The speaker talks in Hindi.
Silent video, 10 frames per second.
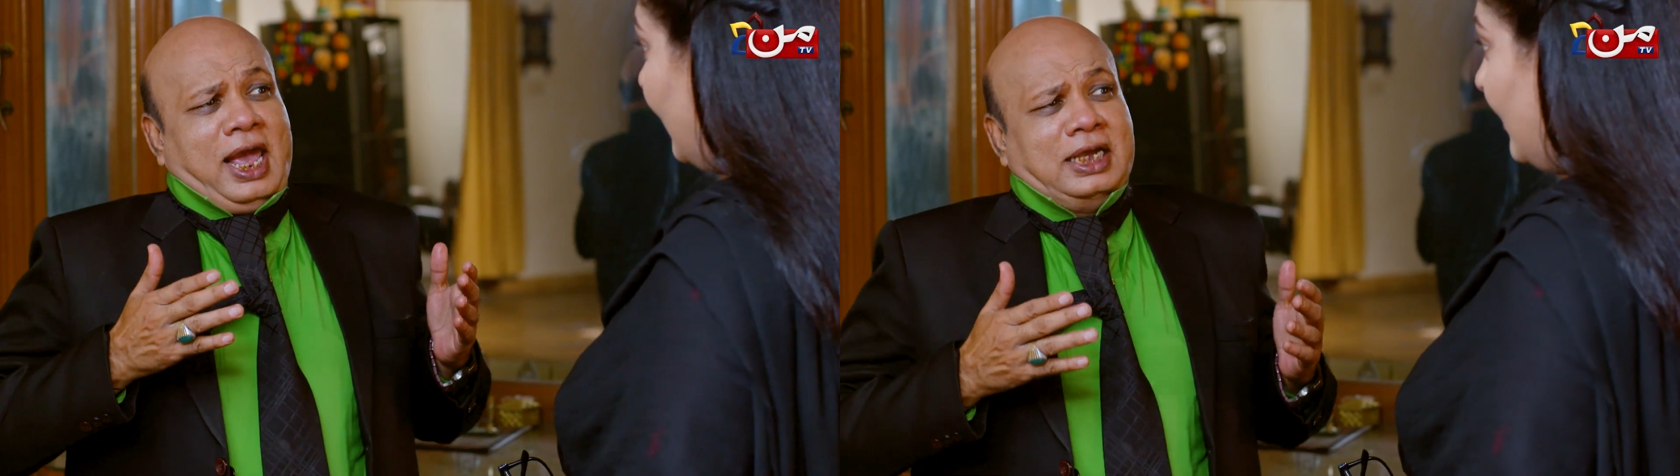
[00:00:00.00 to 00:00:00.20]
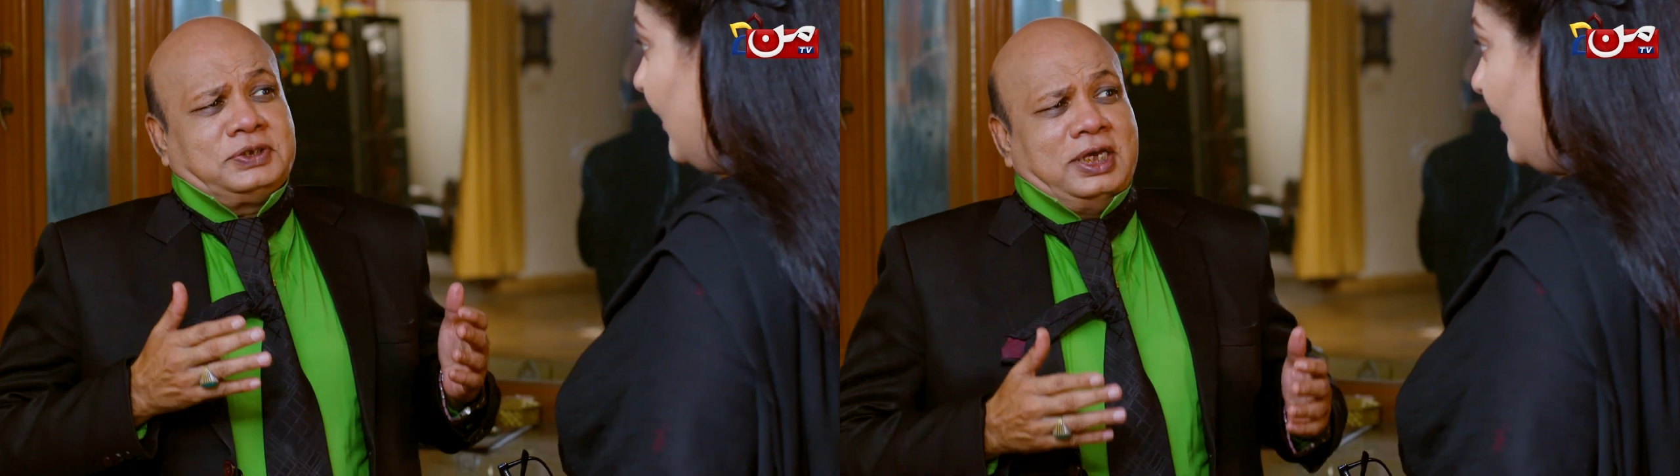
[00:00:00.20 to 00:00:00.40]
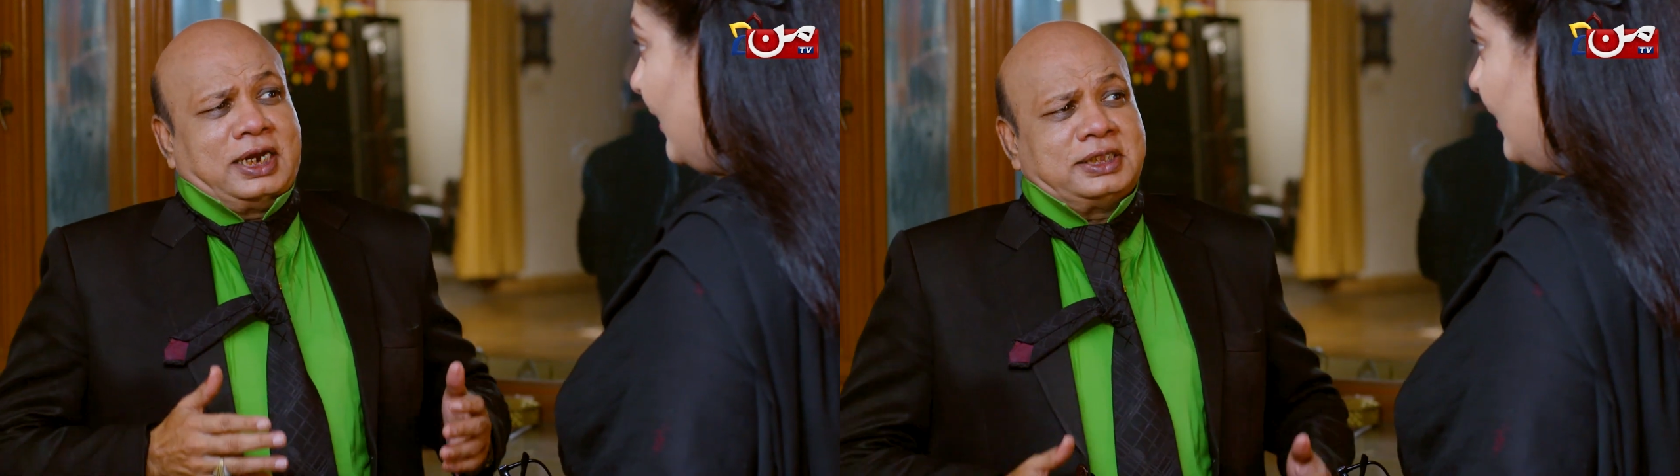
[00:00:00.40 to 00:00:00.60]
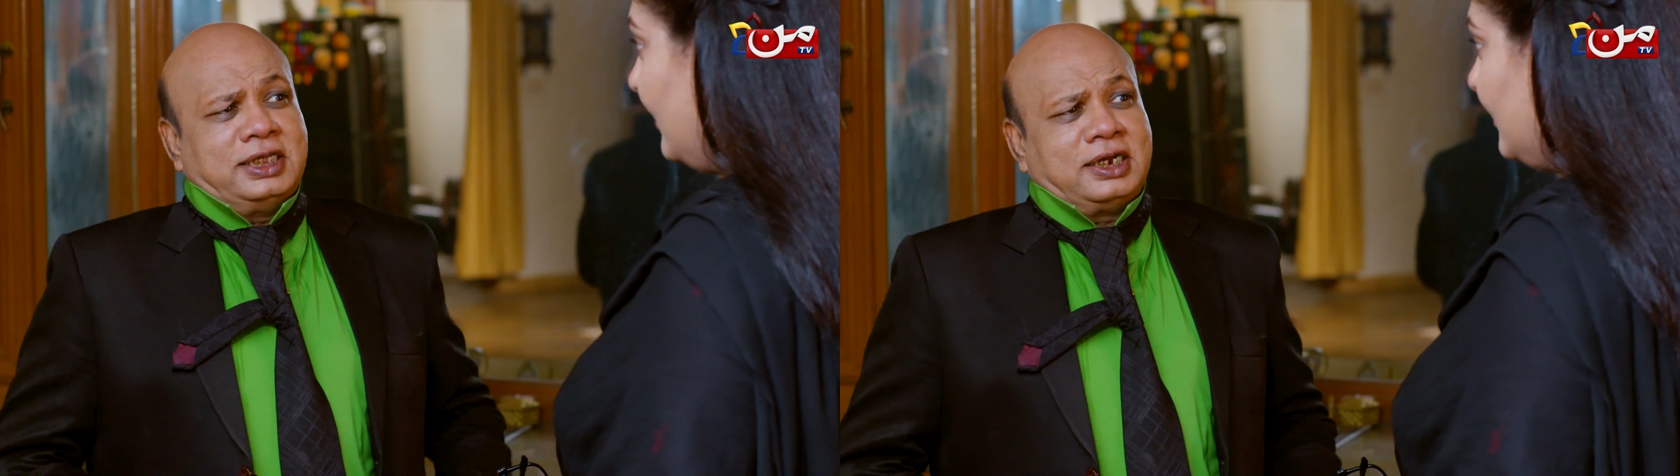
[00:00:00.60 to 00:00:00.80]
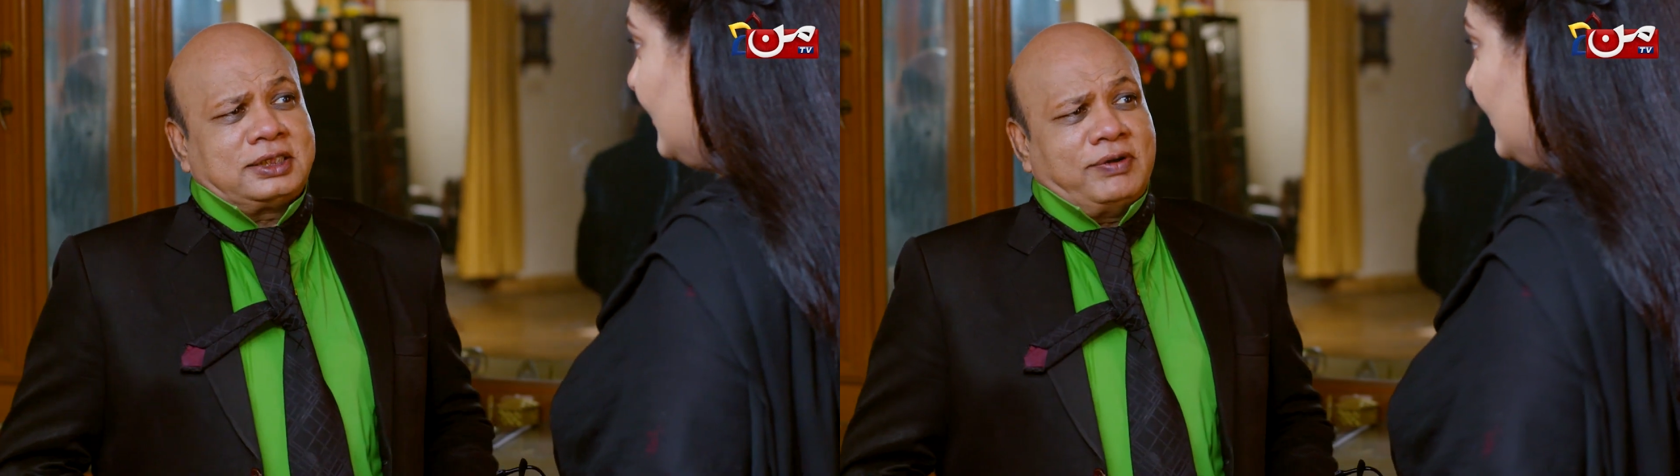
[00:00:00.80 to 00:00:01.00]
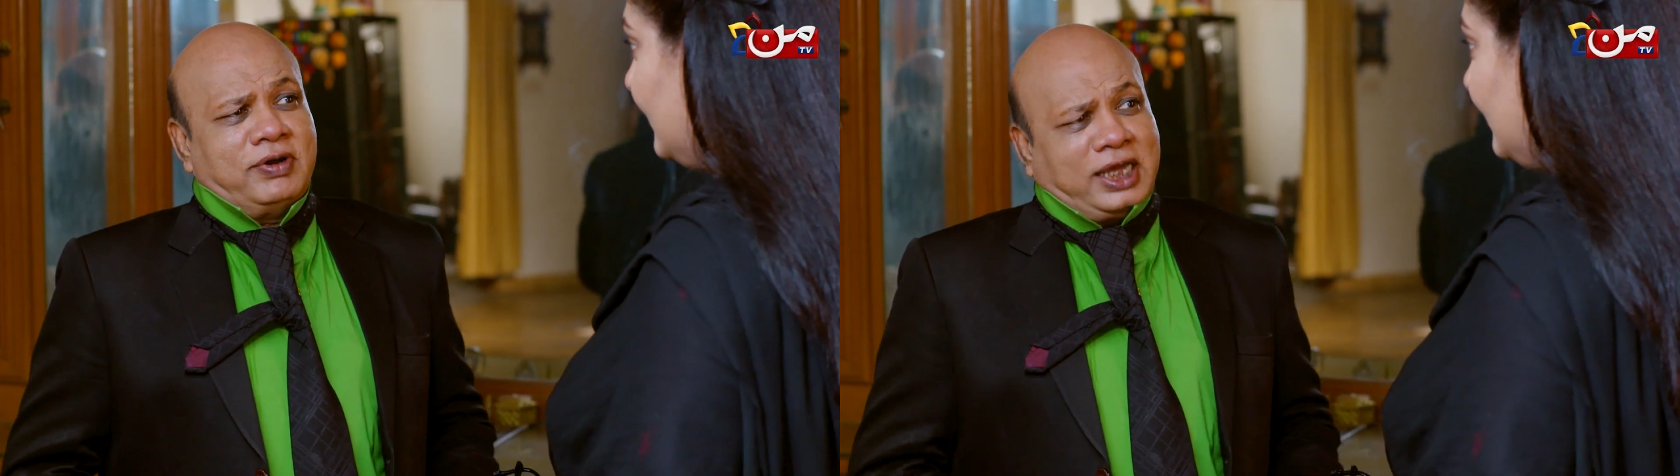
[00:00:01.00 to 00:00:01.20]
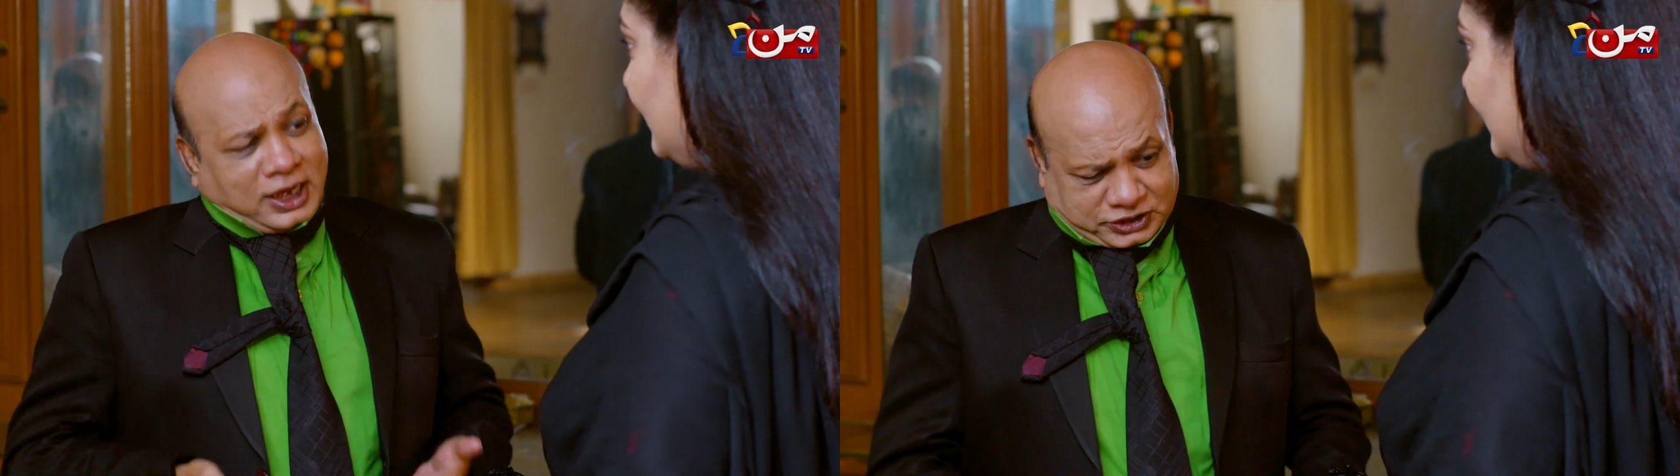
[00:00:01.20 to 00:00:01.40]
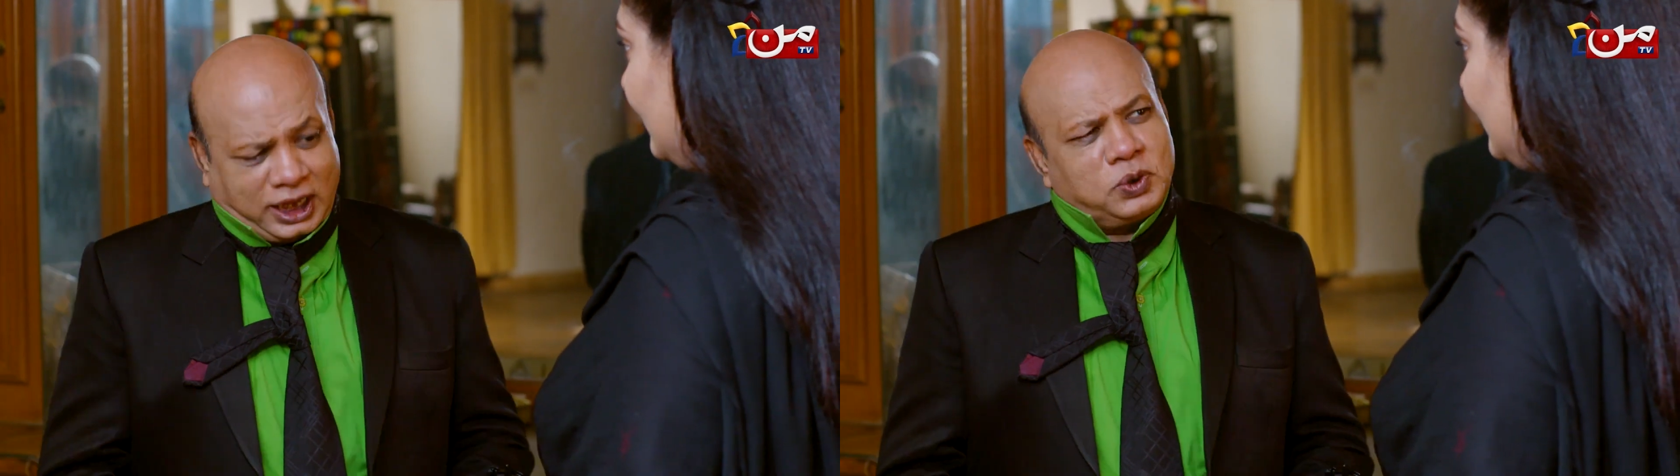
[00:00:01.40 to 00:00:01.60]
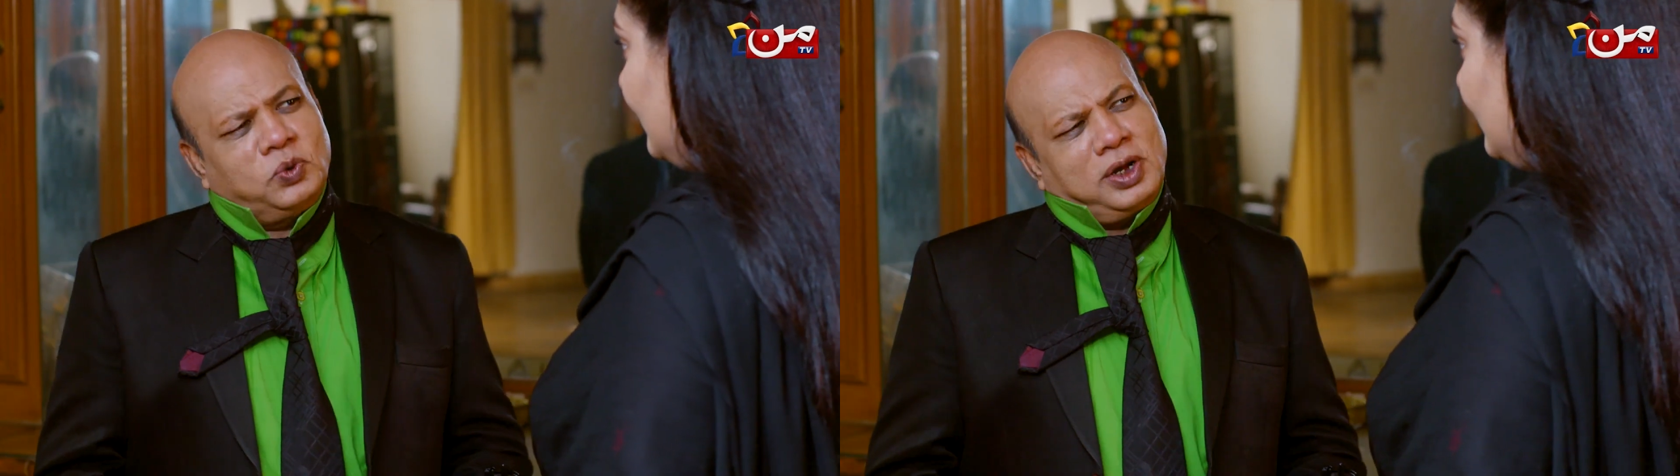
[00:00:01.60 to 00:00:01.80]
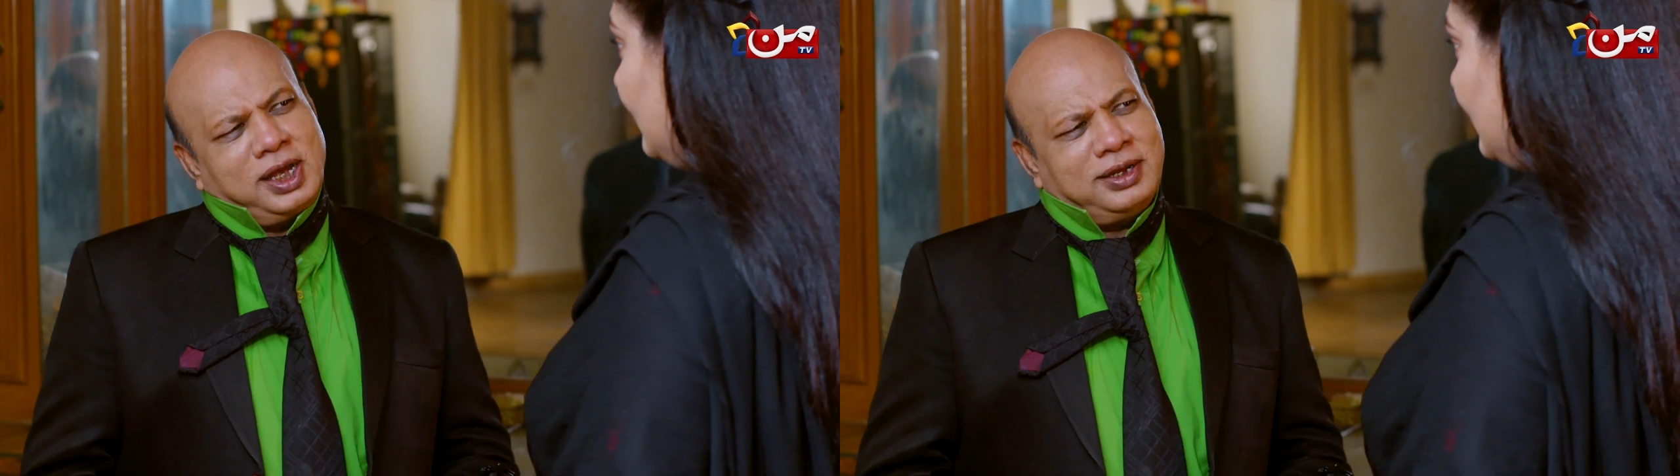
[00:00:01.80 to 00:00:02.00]
ऐसी हरकतें करता हुआ क्या अच्छा
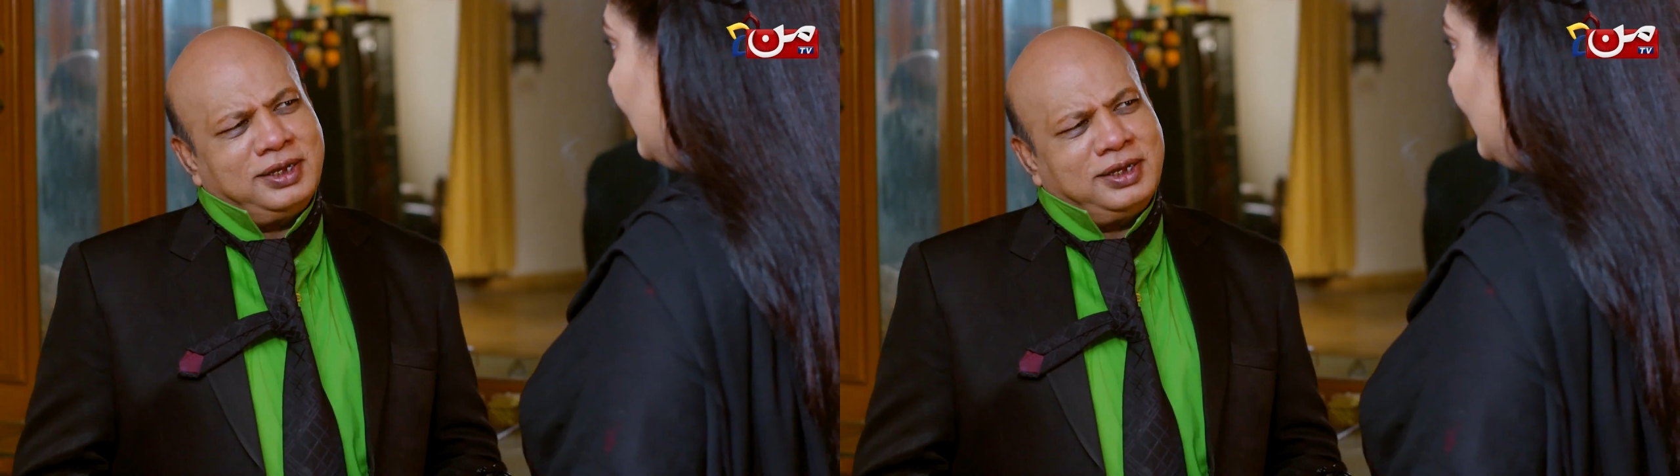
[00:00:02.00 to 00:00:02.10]
लगूंगा